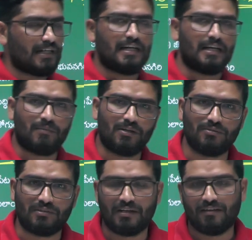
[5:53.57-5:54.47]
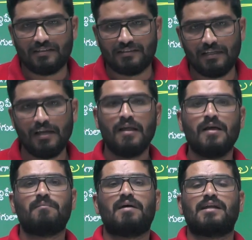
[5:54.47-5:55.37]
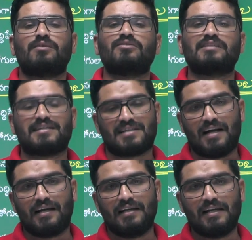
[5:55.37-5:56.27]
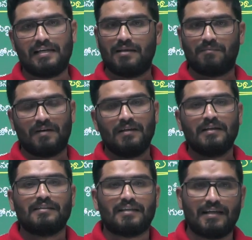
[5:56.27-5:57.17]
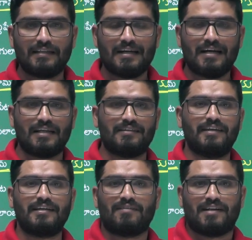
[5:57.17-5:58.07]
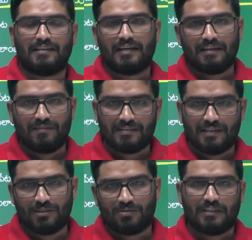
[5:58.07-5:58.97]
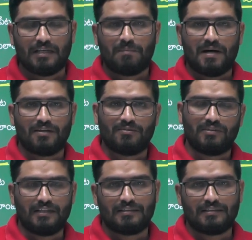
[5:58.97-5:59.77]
అనగానే మనకు గుర్తురావాల్సింది పాలకుర్తి చాకలి ఐలమ్మ తెలంగాణ ధీర వనిత అని ఎవరినంటారు అంటే పాలకుర్తికి